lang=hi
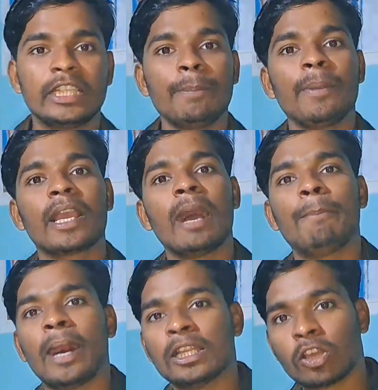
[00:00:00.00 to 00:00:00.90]
दीपिका
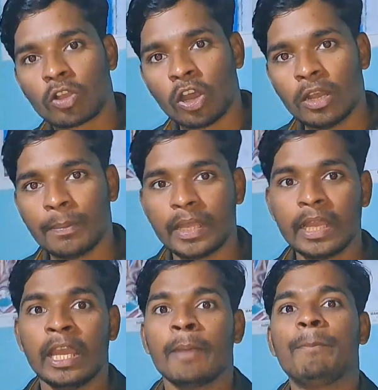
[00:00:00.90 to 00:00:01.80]
पादुकोण
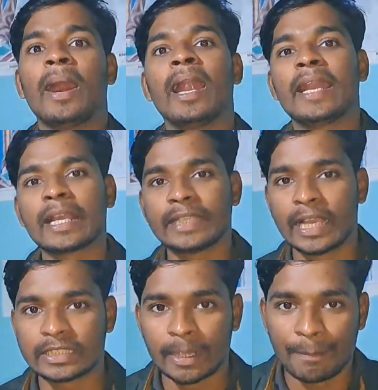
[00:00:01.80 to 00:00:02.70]
भी पाठक
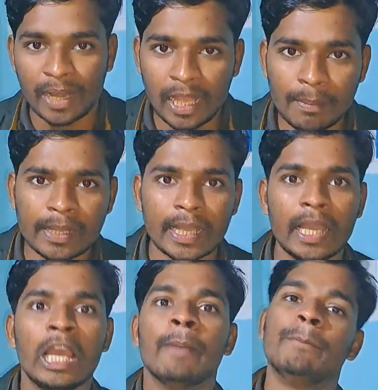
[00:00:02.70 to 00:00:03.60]
जैसे फिल्म
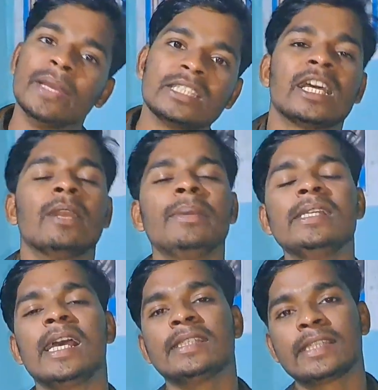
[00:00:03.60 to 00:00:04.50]
के
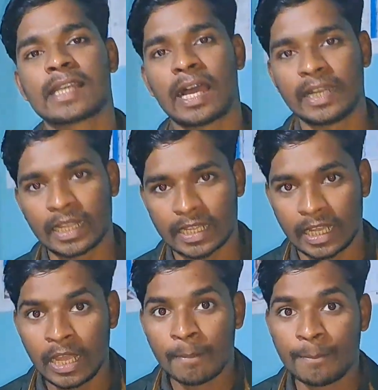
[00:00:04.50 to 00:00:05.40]
बेसरमी जैसे गाने
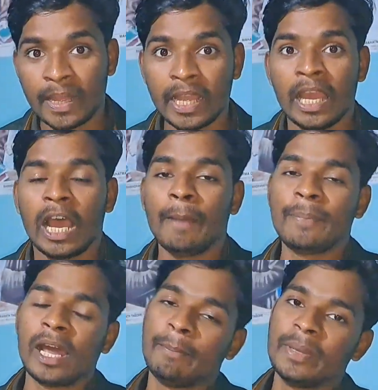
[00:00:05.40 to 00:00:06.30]
के में
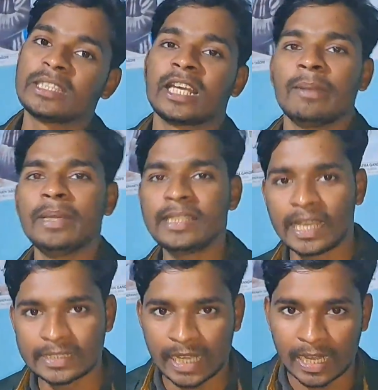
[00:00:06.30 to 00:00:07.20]
अपना बेशर्मी
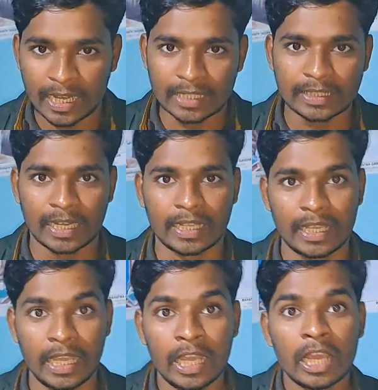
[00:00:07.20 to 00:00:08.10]
जैसे हरकत
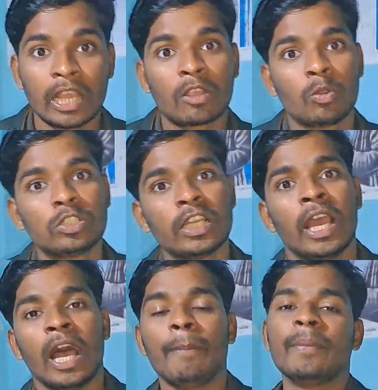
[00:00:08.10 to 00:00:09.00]
करके कुछ
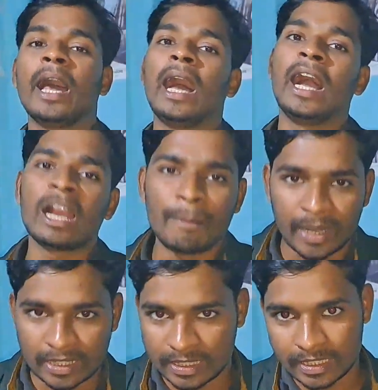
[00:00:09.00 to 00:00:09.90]
अपना अंग
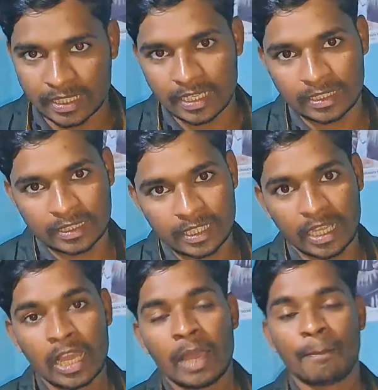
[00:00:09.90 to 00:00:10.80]
प्रदर्शन करती
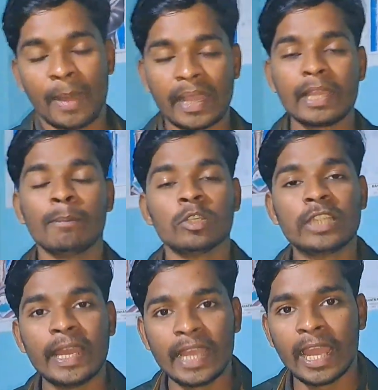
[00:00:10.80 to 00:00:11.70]
है बाकी
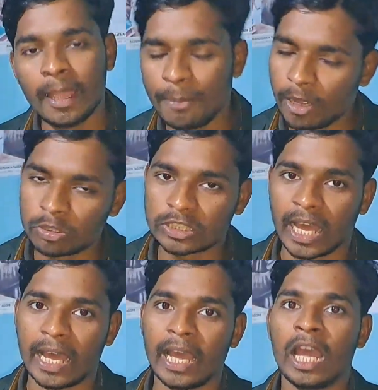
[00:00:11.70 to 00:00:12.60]
मुद्दा यहीं पे
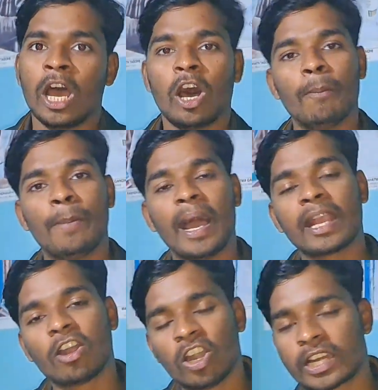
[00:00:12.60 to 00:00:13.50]
उठता है और
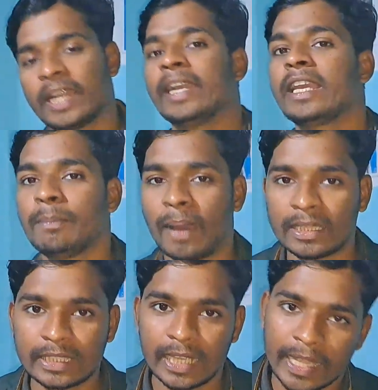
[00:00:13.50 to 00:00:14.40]
बाइकआउट करने की
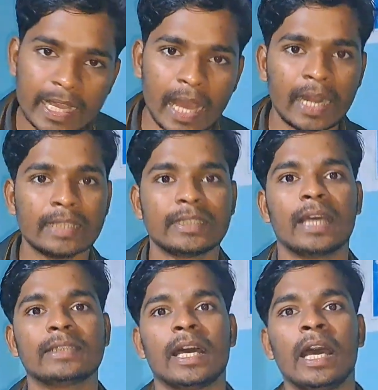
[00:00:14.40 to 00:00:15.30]
बात यही गाना से
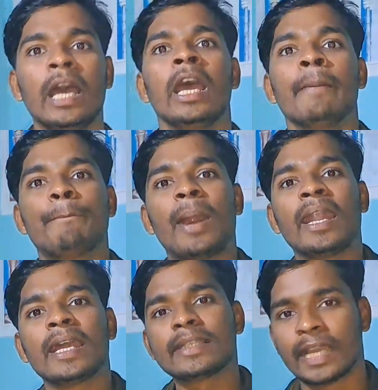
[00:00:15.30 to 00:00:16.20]
आता है
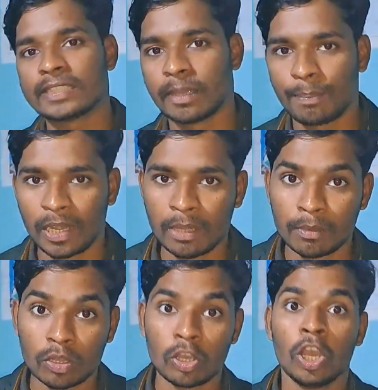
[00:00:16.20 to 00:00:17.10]
पाठक जैसे
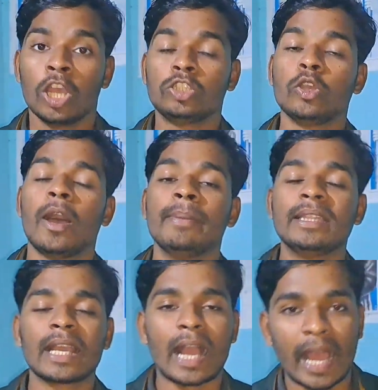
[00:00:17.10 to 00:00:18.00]
फिल्म को जो अभी
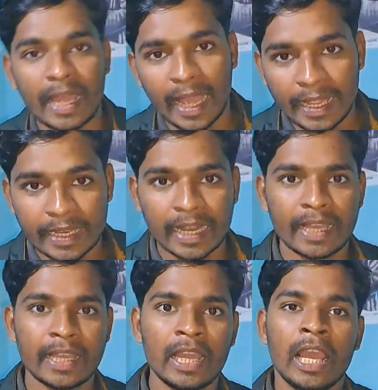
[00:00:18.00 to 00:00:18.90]
तक आया ही
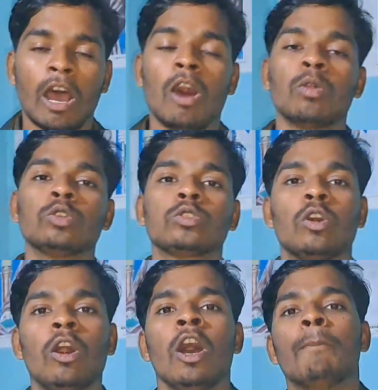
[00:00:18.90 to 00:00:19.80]
नहीं और
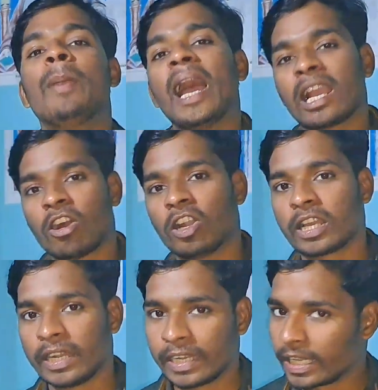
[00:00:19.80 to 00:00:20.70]
उसको बाइकआउट
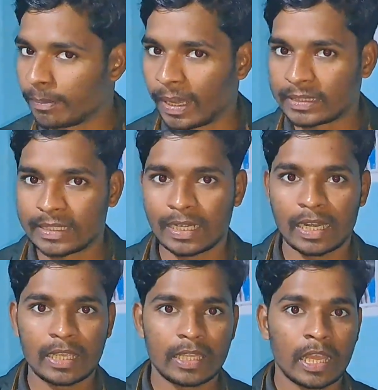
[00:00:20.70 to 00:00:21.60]
करने की बात चल
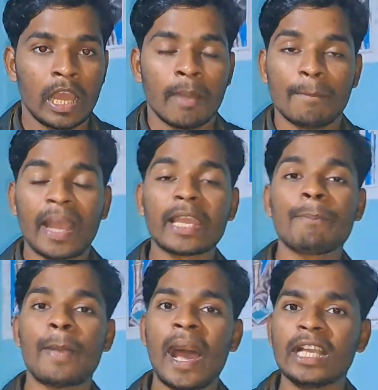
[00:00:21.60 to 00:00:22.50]
रही है बाकी
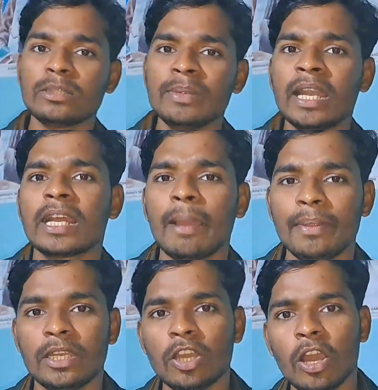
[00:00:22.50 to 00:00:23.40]
पाँच मिनट का
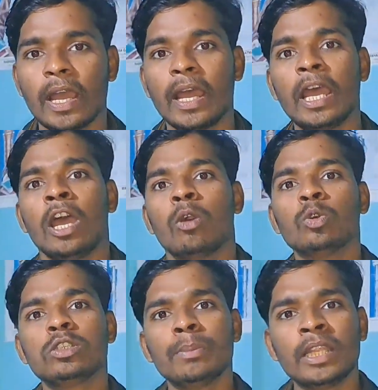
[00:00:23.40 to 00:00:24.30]
वीडियो है
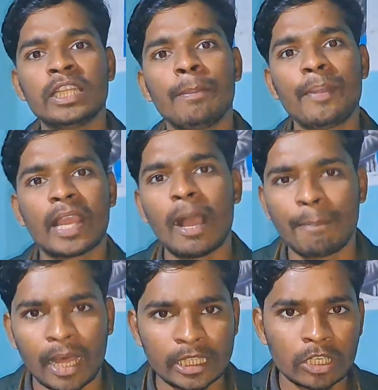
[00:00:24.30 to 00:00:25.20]
उसमें दीपिका
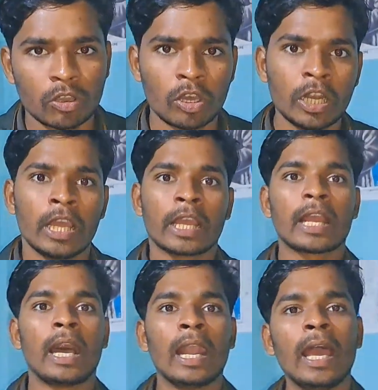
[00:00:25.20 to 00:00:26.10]
पादुकोण
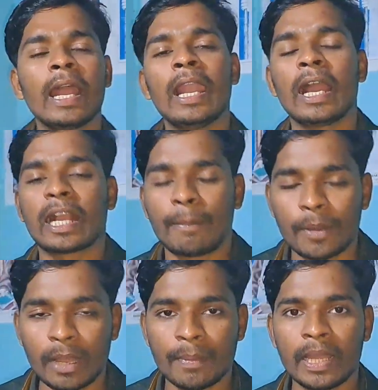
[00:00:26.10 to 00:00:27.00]
अलग अलग
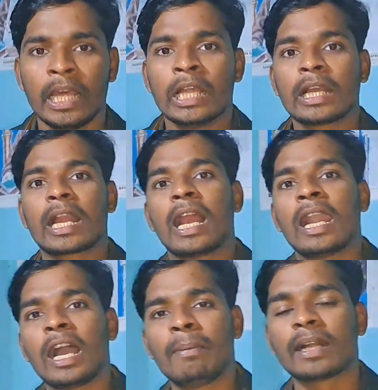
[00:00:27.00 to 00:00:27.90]
कपड़े में
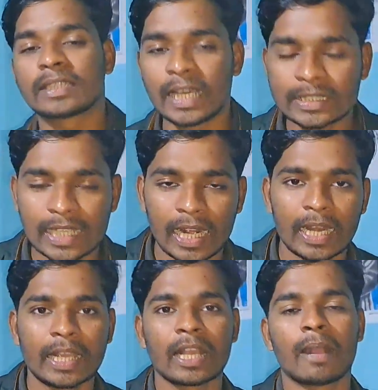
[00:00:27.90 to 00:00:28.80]
लगभग दस
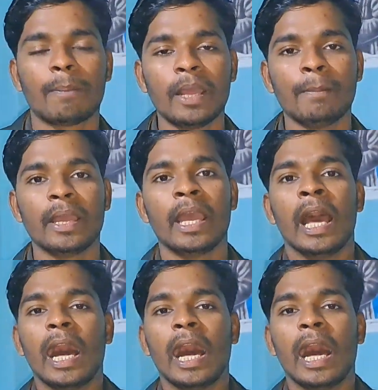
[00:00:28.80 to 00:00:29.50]
कलर के कपड़े में